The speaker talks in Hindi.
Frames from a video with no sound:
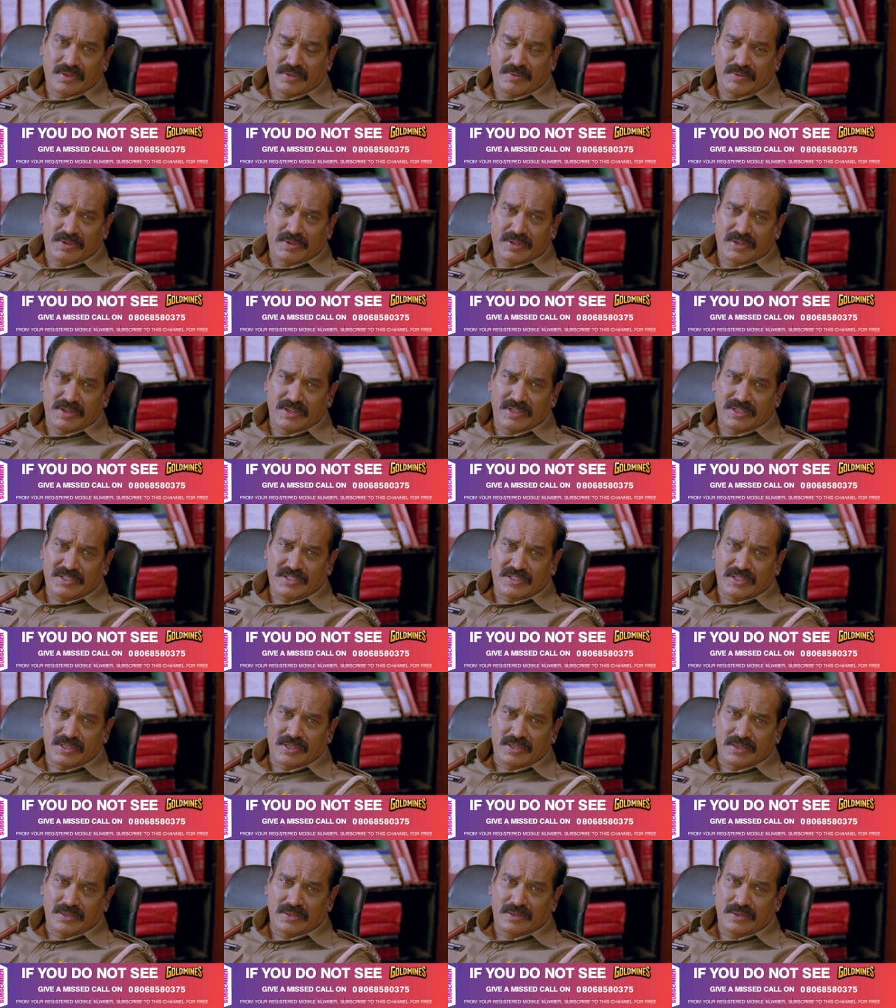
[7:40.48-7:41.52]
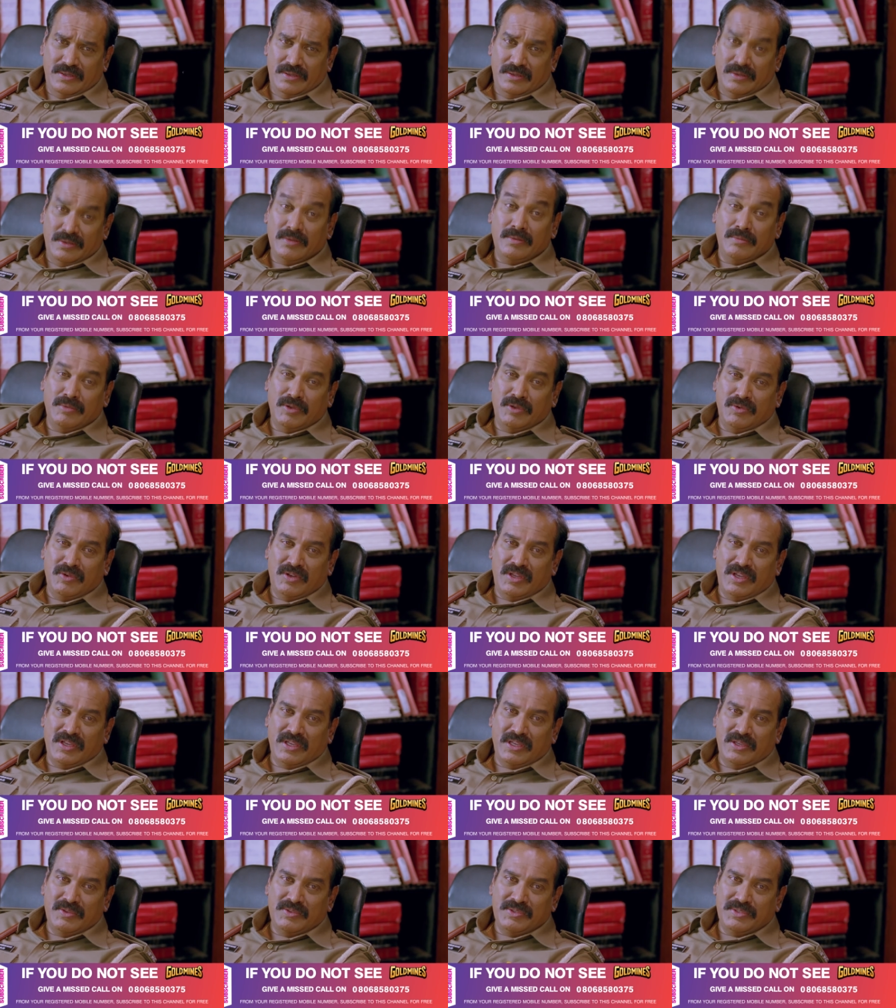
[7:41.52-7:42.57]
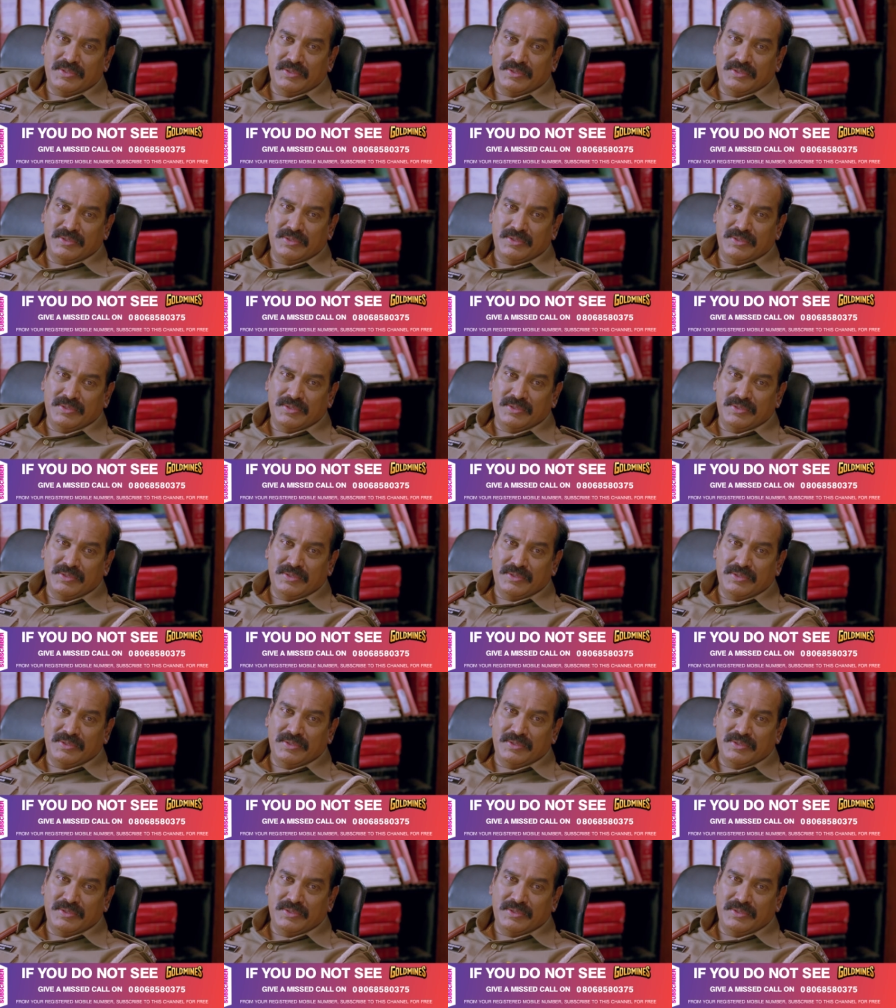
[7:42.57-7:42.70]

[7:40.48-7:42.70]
अगर ये सब तुझे दिया तो मुझे क्या